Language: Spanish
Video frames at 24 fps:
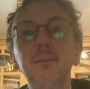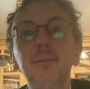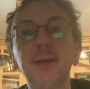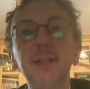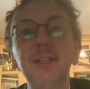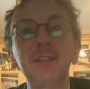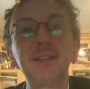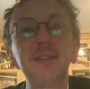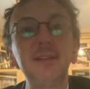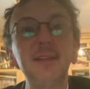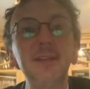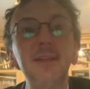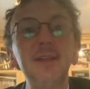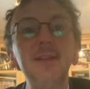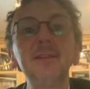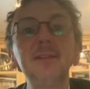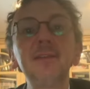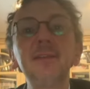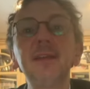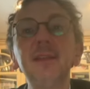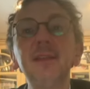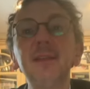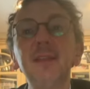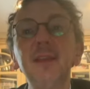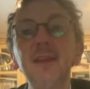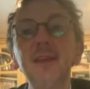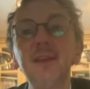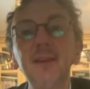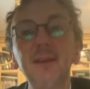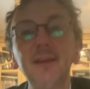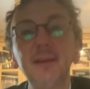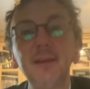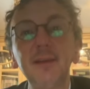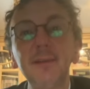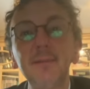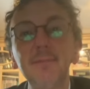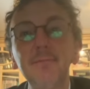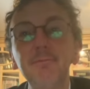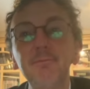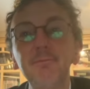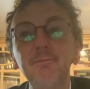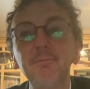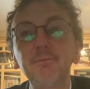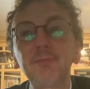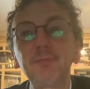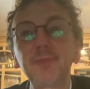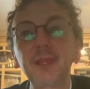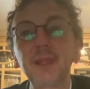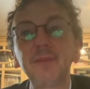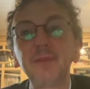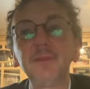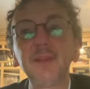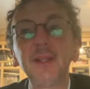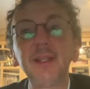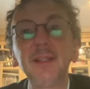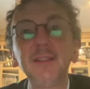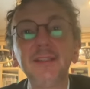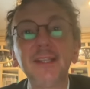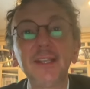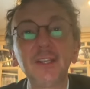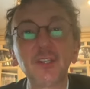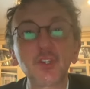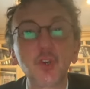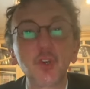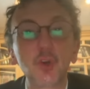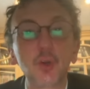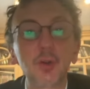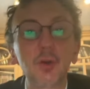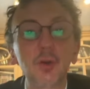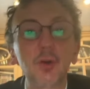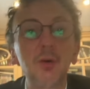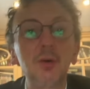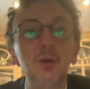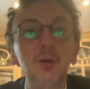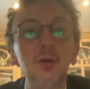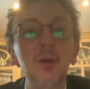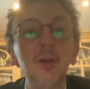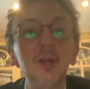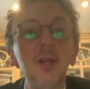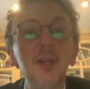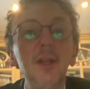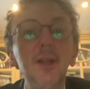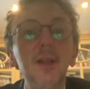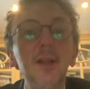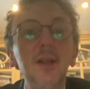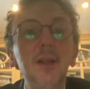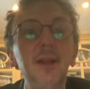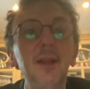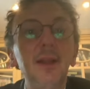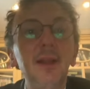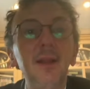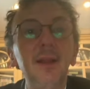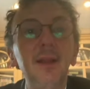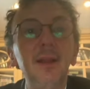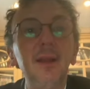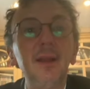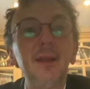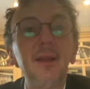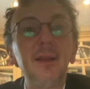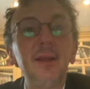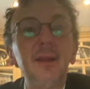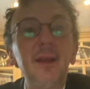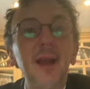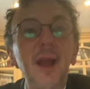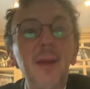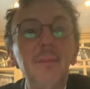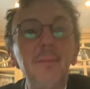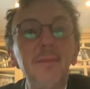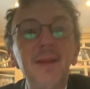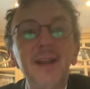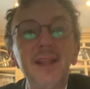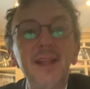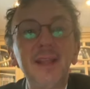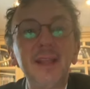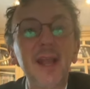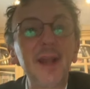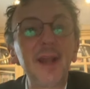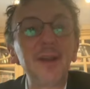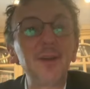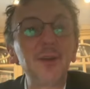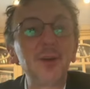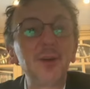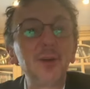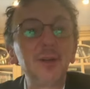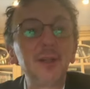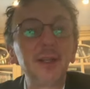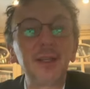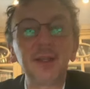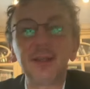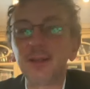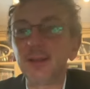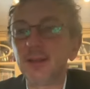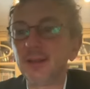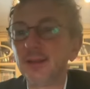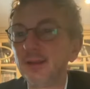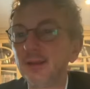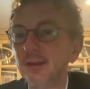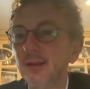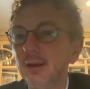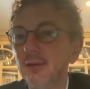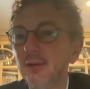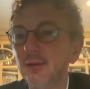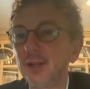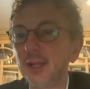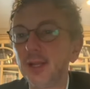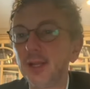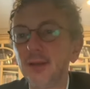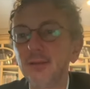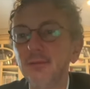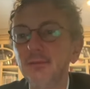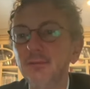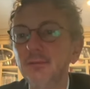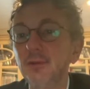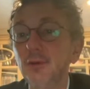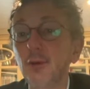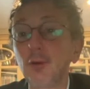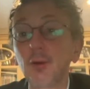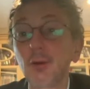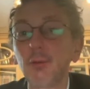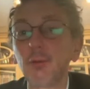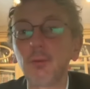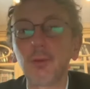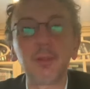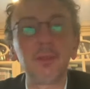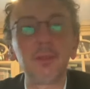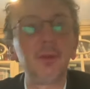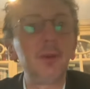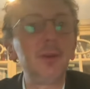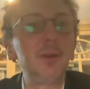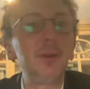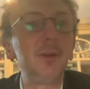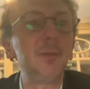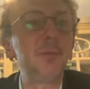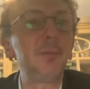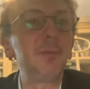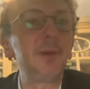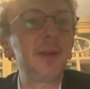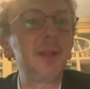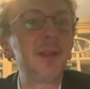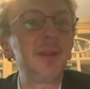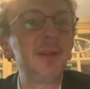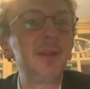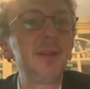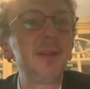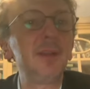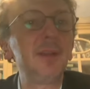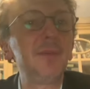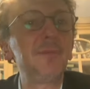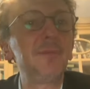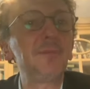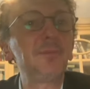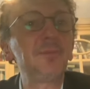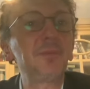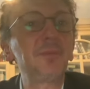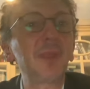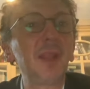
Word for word: presidente del Tesoro eh, americano, que ahora no recuerdo el nombre,